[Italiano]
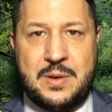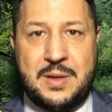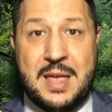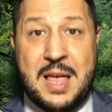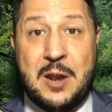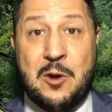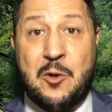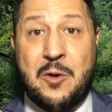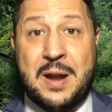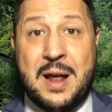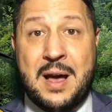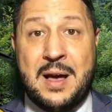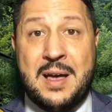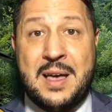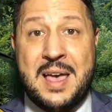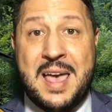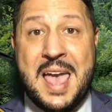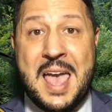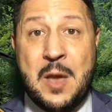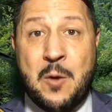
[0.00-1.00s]
E allora
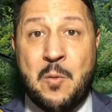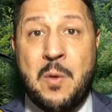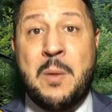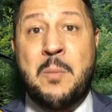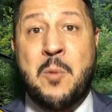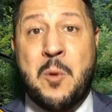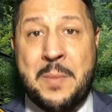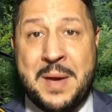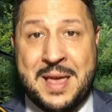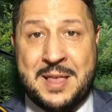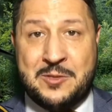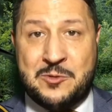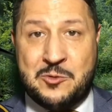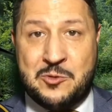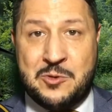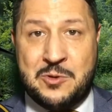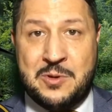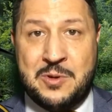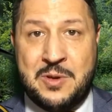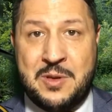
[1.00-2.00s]
è in quel
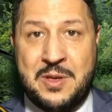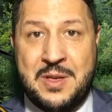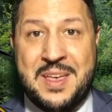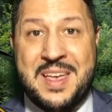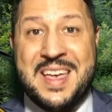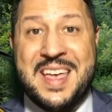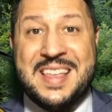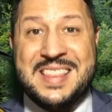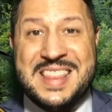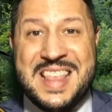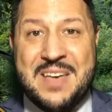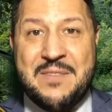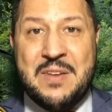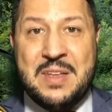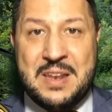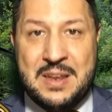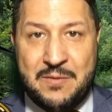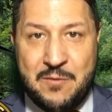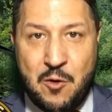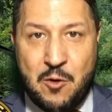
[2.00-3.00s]
momento che devi
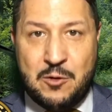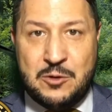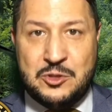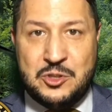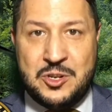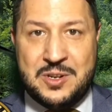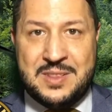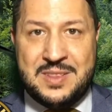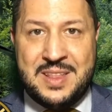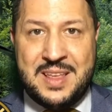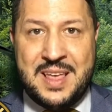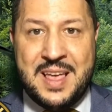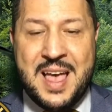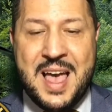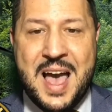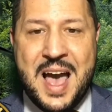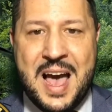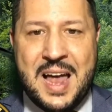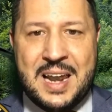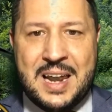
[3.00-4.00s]
rivolgerti
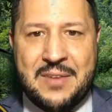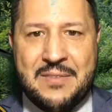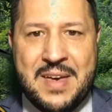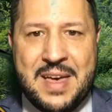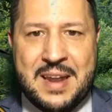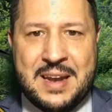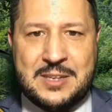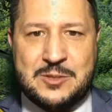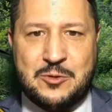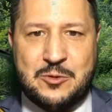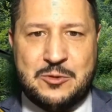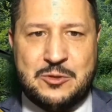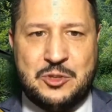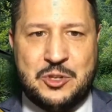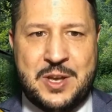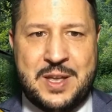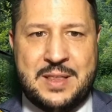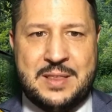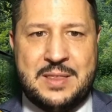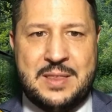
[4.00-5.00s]
alla vera
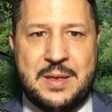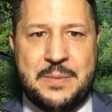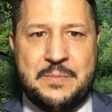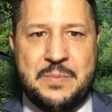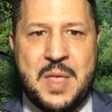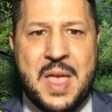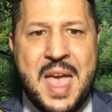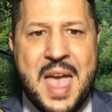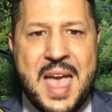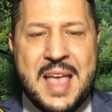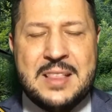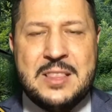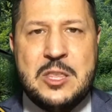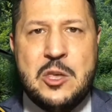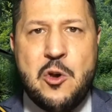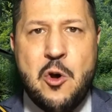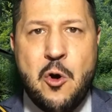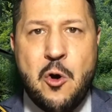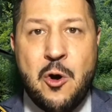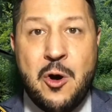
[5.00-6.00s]
sorgente e
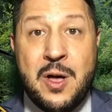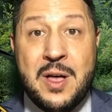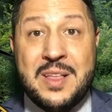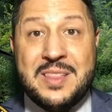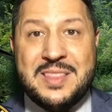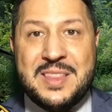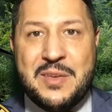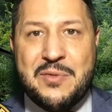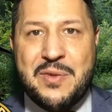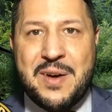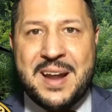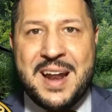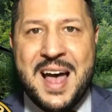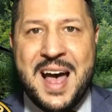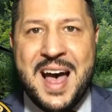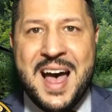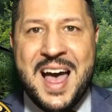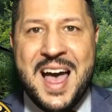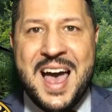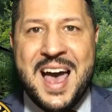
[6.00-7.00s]
Dio ti
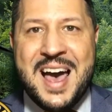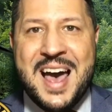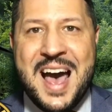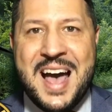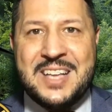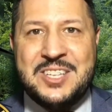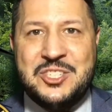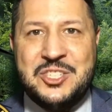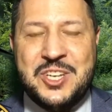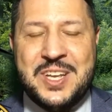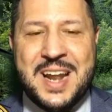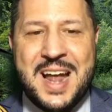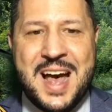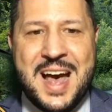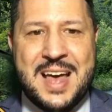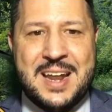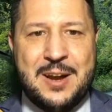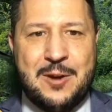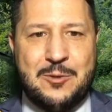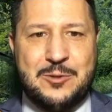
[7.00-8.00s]
farà
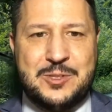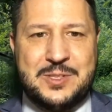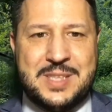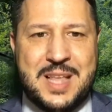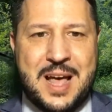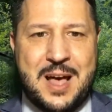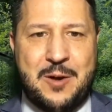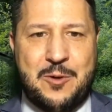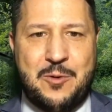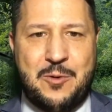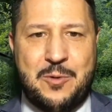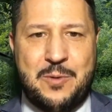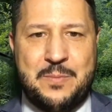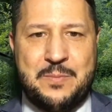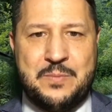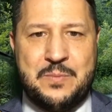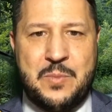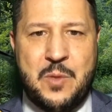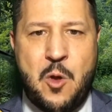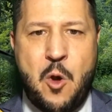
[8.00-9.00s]
aggirare l'ostacolo
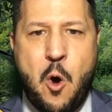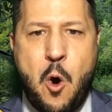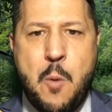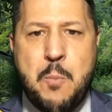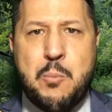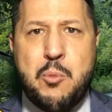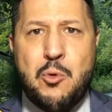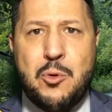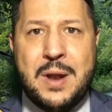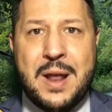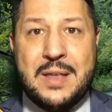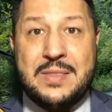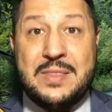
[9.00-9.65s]
oppure